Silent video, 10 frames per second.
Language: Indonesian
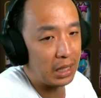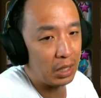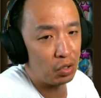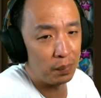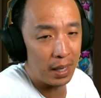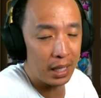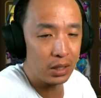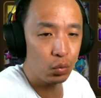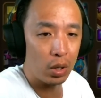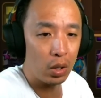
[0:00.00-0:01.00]
nanggung banget
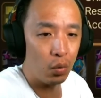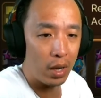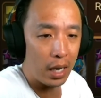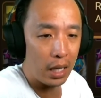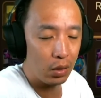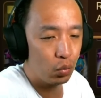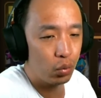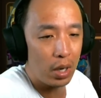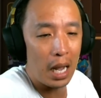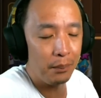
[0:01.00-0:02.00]
kurang 200,
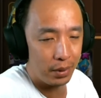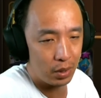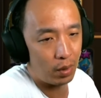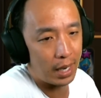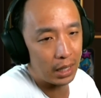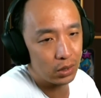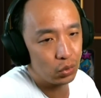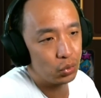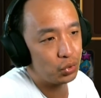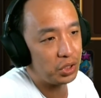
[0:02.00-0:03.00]
kurang hampir 200
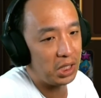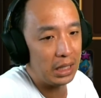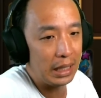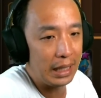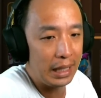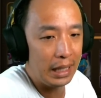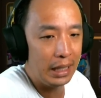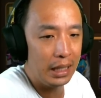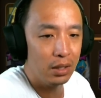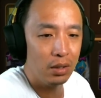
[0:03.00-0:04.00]

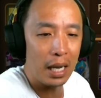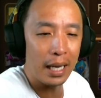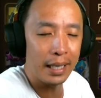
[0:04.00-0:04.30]
chilling itu nggak ada